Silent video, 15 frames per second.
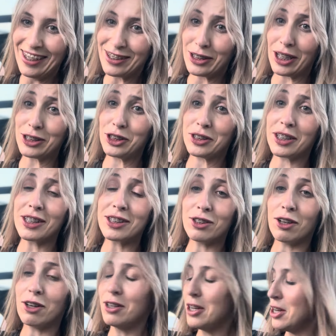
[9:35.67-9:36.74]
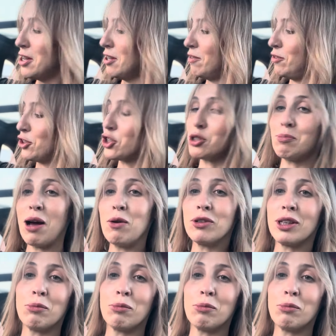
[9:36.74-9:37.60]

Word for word: tak średnio wytrzymały te